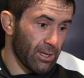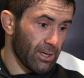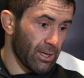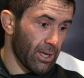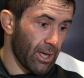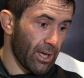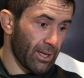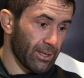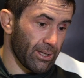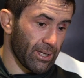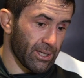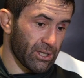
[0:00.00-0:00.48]

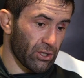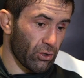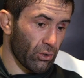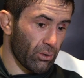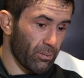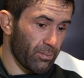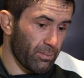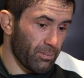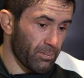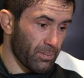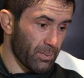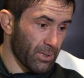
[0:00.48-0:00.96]
Я на
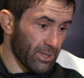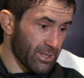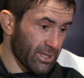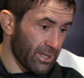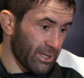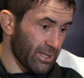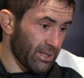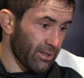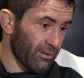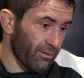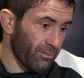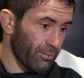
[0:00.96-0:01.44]

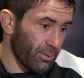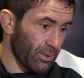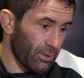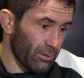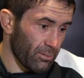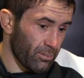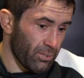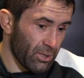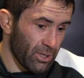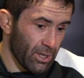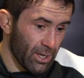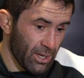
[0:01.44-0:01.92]
100%
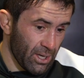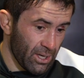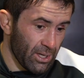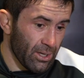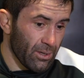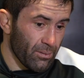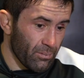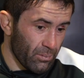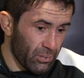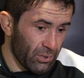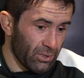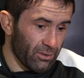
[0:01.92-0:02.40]
был,
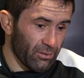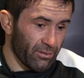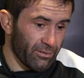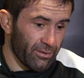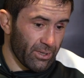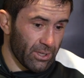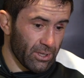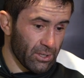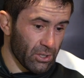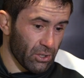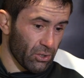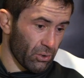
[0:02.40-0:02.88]
был
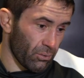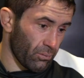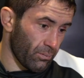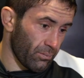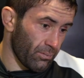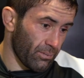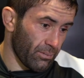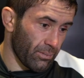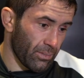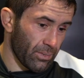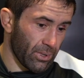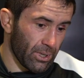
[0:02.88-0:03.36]
уверен, что
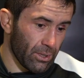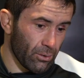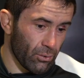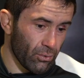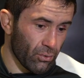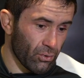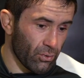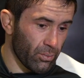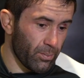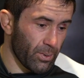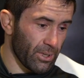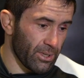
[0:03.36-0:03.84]
мою
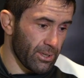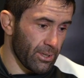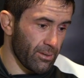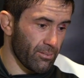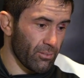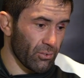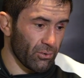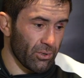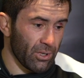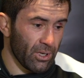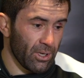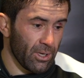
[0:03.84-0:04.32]
руку
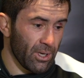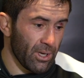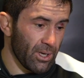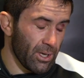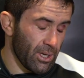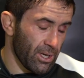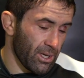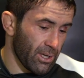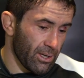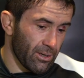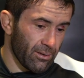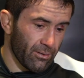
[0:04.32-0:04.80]
поднимут.
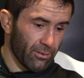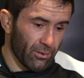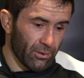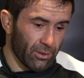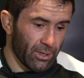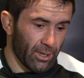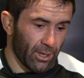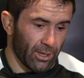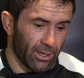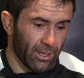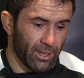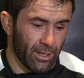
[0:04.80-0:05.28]

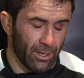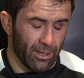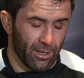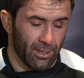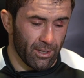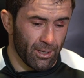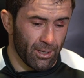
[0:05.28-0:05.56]
Вот так.